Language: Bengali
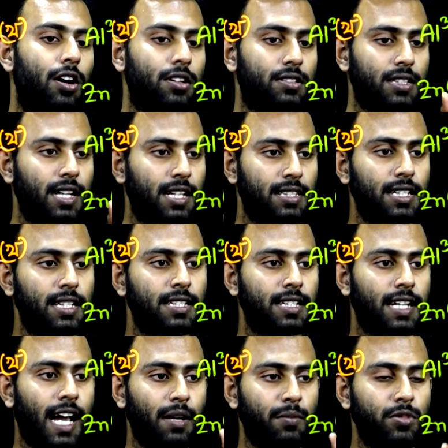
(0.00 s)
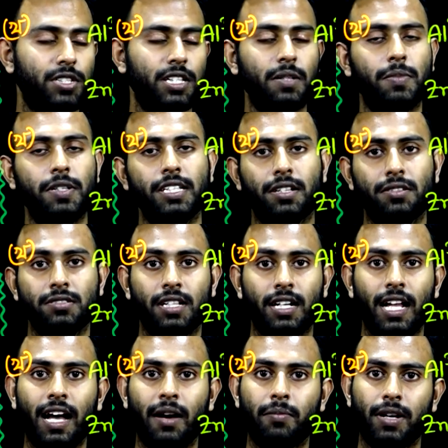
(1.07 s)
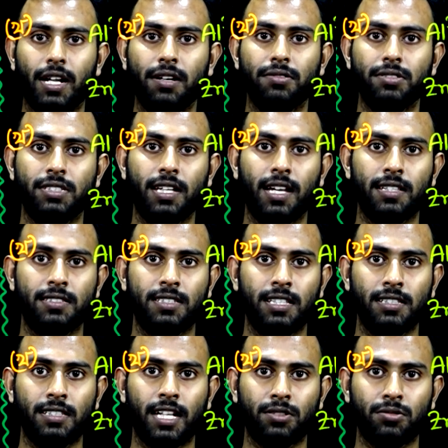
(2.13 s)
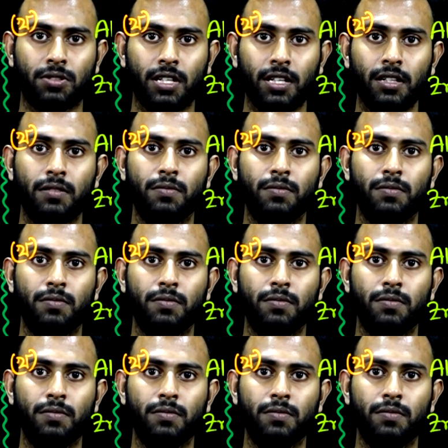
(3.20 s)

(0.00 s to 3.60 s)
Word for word: অর্থাৎ কার্বনের বিজারণ দ্বারা আমরা হচ্ছে গিয়ে জিঙ্ক ধাতুকে